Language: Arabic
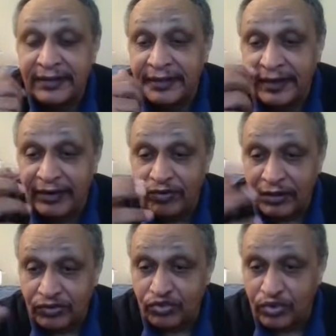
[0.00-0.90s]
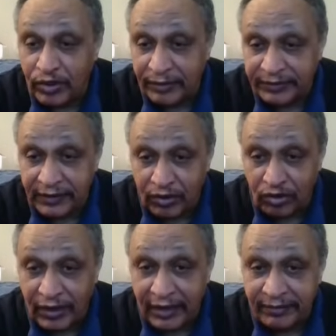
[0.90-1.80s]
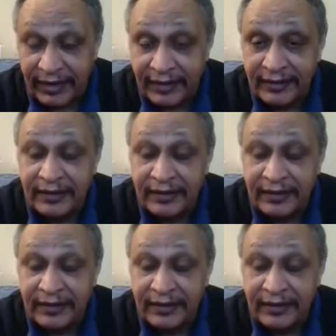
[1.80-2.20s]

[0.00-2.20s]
لأنه أصله هو ابتدعوه الألمان